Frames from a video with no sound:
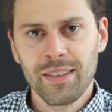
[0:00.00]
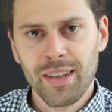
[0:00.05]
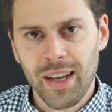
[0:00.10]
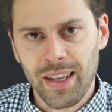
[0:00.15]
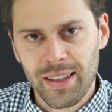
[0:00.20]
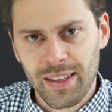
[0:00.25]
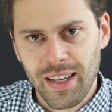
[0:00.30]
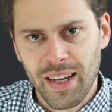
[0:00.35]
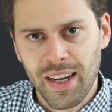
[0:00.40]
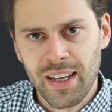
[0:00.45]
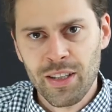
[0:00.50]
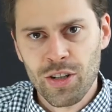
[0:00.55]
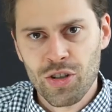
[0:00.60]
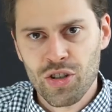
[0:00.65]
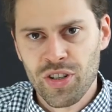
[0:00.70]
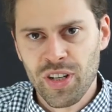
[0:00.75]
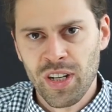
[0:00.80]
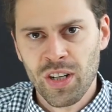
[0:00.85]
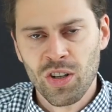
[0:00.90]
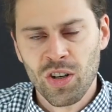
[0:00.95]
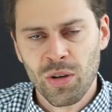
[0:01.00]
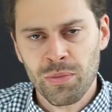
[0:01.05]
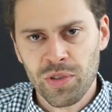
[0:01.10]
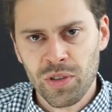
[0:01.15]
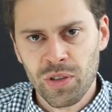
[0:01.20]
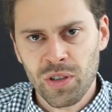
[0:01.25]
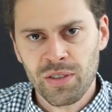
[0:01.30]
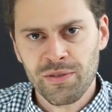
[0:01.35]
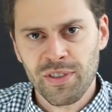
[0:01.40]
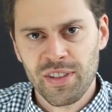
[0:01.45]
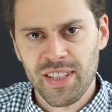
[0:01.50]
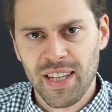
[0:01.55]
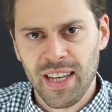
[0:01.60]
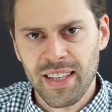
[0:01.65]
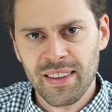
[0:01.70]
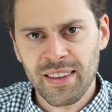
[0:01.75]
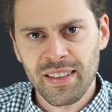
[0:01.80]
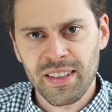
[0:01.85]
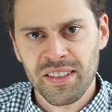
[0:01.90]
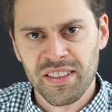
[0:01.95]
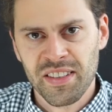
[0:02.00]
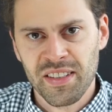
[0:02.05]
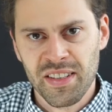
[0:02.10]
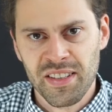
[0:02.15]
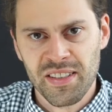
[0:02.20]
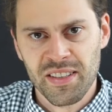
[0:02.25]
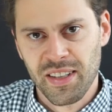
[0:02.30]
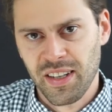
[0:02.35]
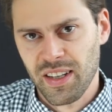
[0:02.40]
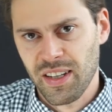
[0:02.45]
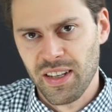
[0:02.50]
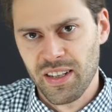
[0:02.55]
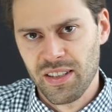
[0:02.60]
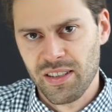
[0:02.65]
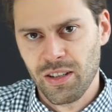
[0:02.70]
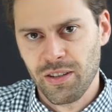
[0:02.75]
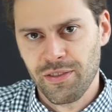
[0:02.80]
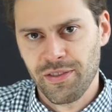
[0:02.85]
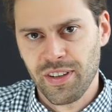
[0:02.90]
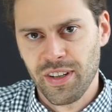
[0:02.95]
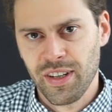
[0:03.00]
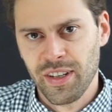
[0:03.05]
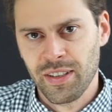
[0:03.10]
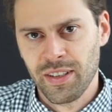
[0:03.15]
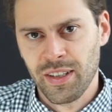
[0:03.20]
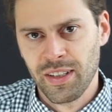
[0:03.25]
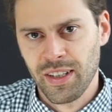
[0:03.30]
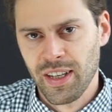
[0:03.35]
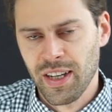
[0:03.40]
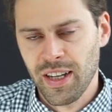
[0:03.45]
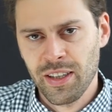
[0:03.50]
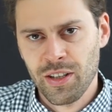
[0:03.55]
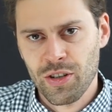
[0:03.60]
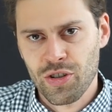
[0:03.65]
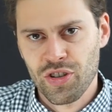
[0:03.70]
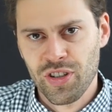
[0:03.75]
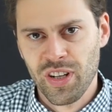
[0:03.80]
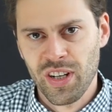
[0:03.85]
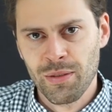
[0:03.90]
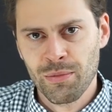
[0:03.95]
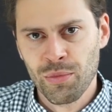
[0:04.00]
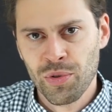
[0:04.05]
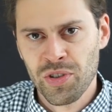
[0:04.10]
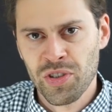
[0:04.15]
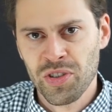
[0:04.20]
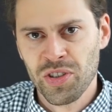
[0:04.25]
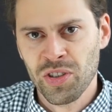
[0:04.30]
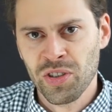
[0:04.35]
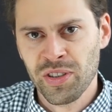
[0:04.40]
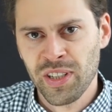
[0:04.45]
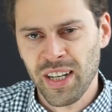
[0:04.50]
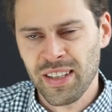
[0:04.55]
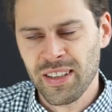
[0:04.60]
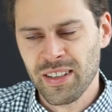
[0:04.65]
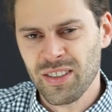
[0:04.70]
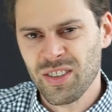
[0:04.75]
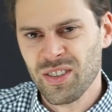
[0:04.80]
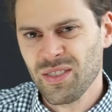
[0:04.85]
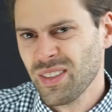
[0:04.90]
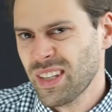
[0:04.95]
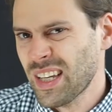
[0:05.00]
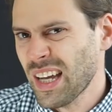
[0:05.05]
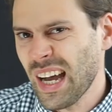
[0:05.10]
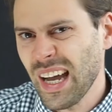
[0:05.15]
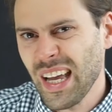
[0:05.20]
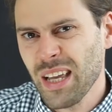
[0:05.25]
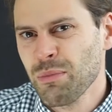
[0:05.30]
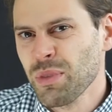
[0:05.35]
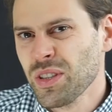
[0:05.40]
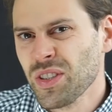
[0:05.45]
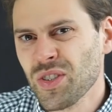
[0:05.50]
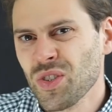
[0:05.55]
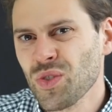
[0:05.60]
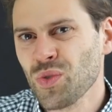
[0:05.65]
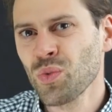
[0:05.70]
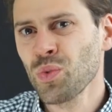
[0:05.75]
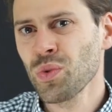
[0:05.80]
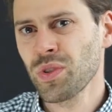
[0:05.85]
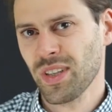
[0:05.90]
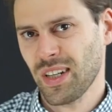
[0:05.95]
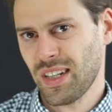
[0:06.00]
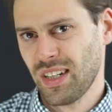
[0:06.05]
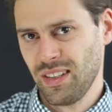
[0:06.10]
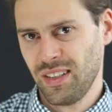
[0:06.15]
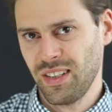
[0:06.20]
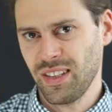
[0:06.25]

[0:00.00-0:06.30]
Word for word: An keiner Stelle kommt irgendwas anderes in diesen Kreislauf rein. An keiner Stelle muss ich irgendeine geheime Zutat